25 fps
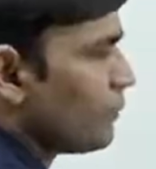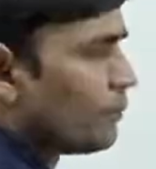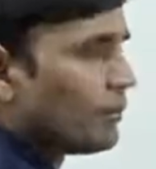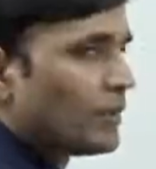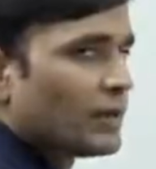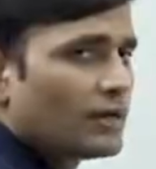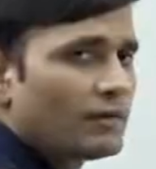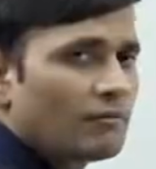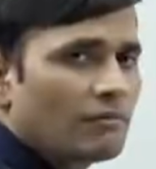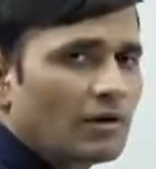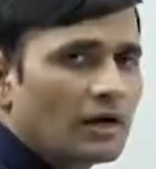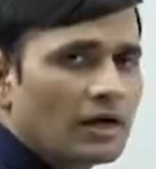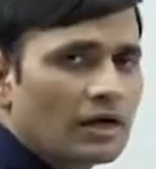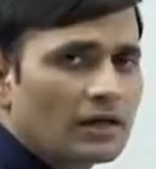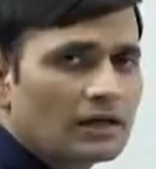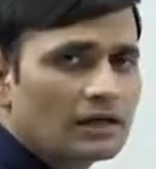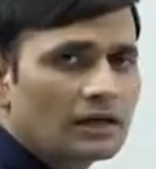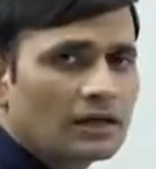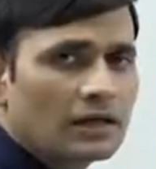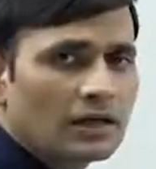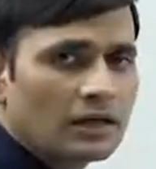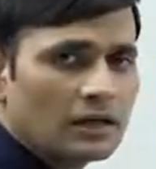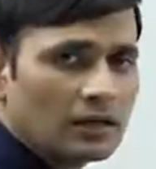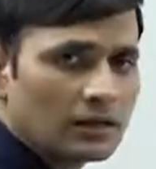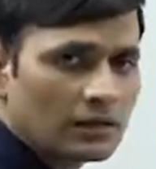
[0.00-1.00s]
परिवार
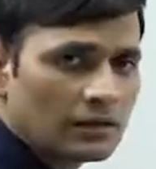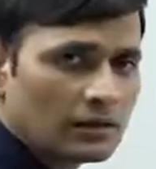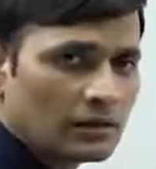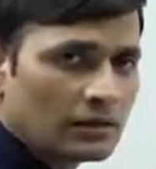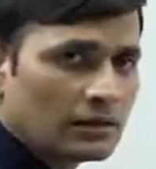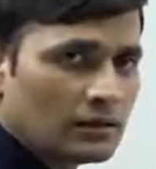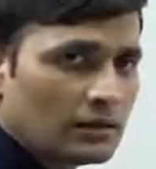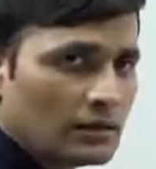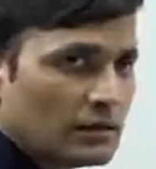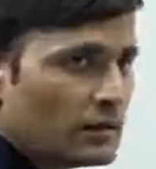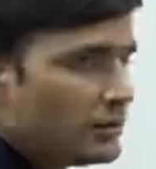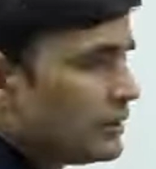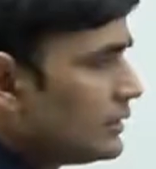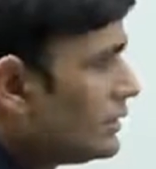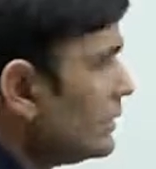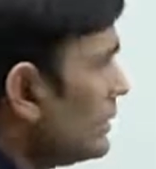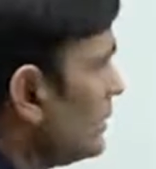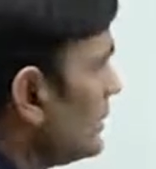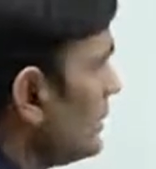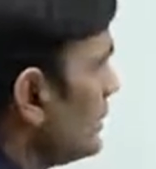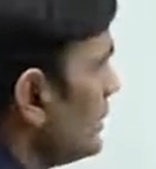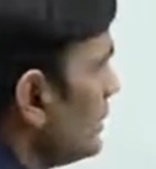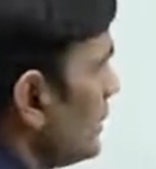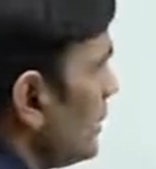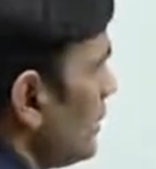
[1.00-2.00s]
का
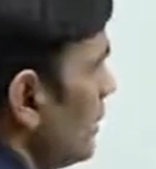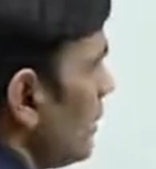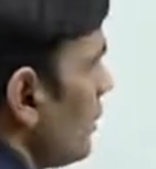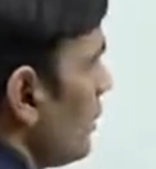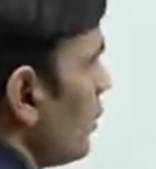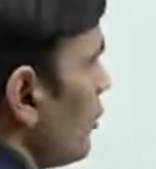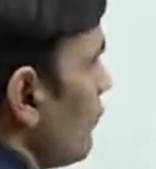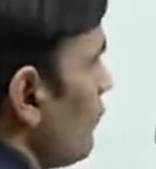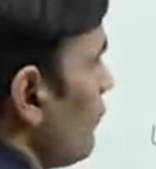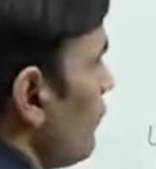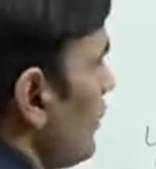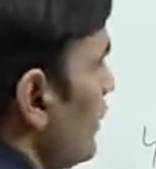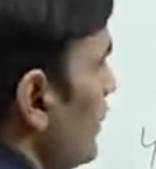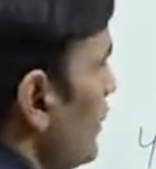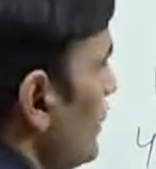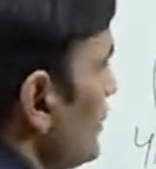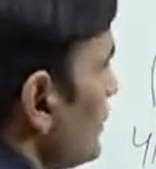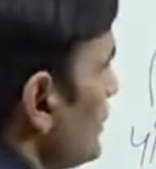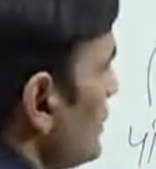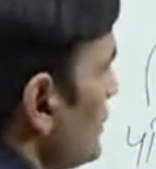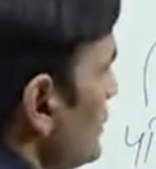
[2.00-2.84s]
और फिर